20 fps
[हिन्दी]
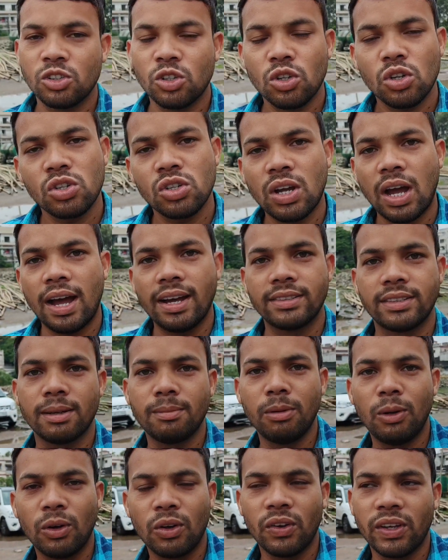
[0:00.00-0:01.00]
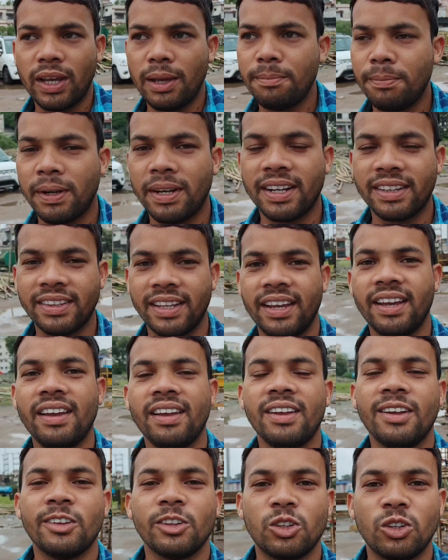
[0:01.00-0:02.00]
so, दोस्तों आज के ब्लॉग को यहीं पर रखते हैं
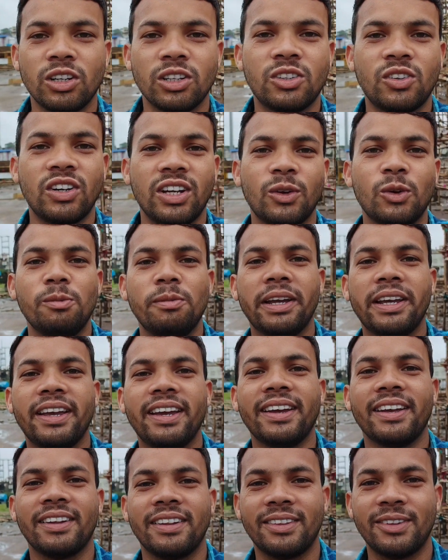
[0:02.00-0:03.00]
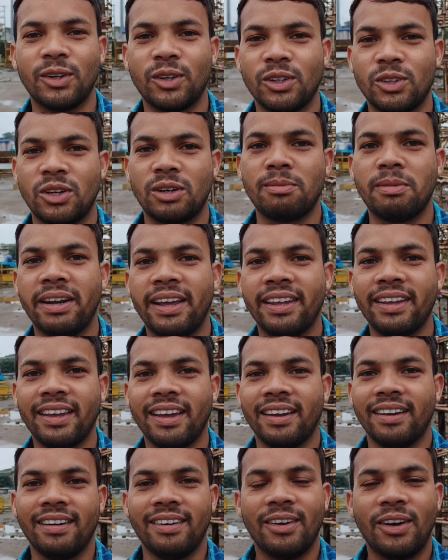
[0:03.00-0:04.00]
थोड़ा थोड़ा घूमेंगे थोड़ा थोड़ा
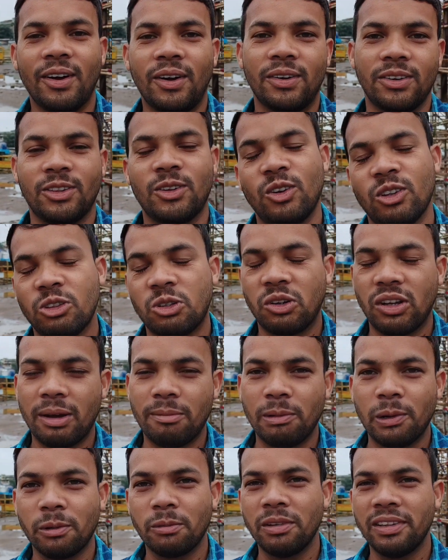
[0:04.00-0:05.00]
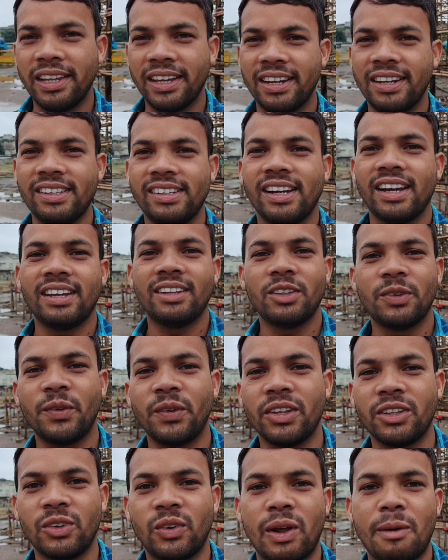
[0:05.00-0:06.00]
बनाएंगे और थोड़ा थोड़ा आप लोग भी देख लीजिएगा
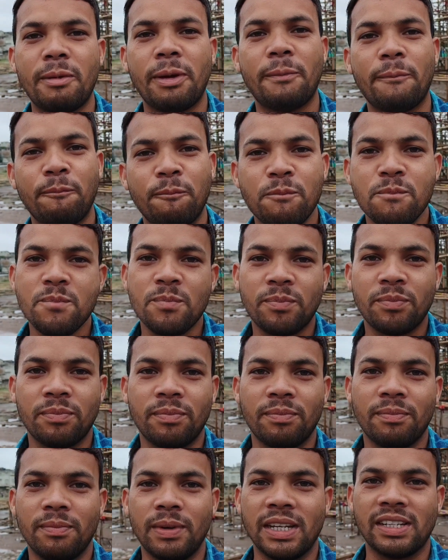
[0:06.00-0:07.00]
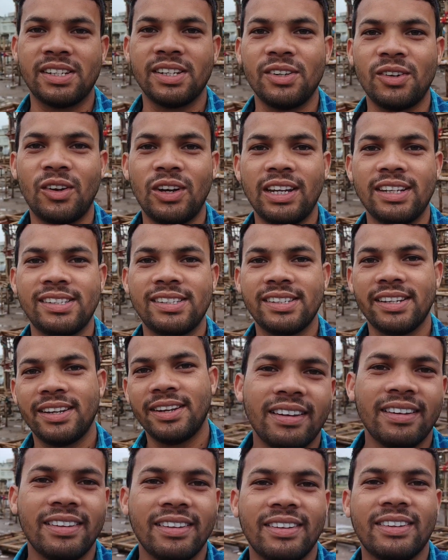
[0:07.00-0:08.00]
थोड़ा थोड़ा मैं बेसिक नॉलेज
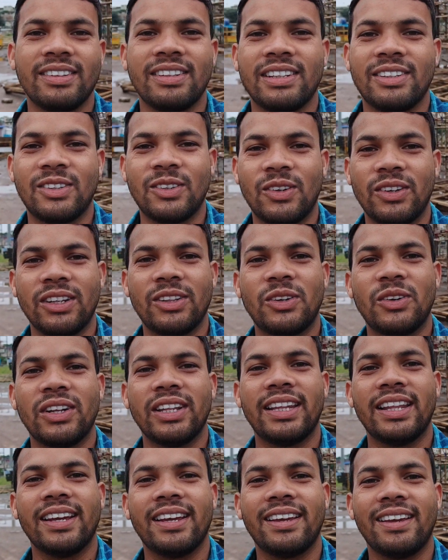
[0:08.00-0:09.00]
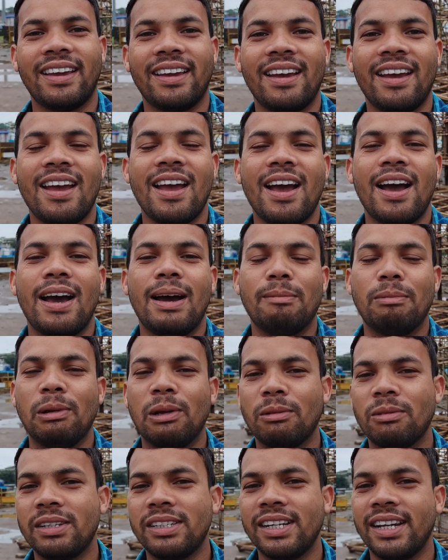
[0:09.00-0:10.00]
थोड़े थोड़े देख के आप
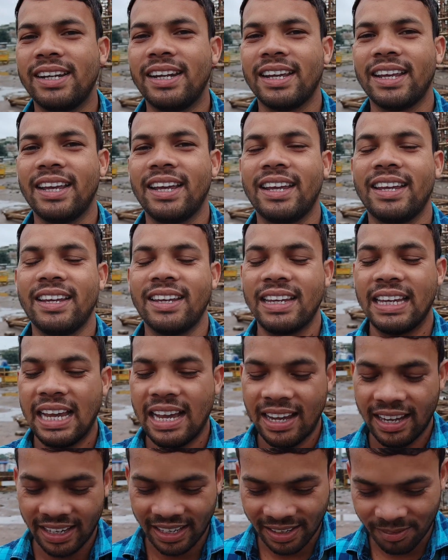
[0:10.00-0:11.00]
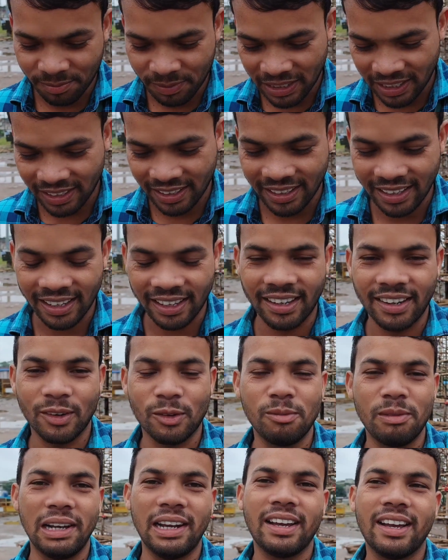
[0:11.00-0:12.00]
लोग भी जानेंगे कि क्या क्या मिल देखने
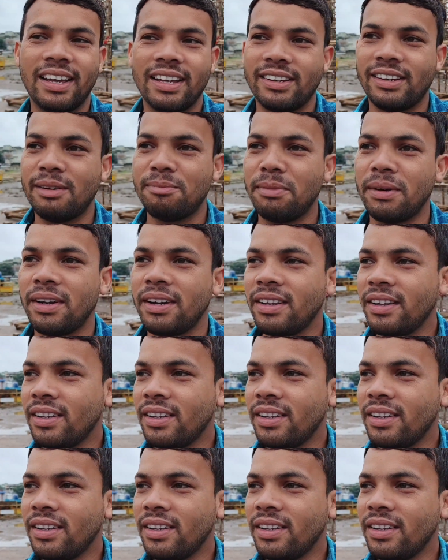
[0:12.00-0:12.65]
को मिलेगा यहाँ पर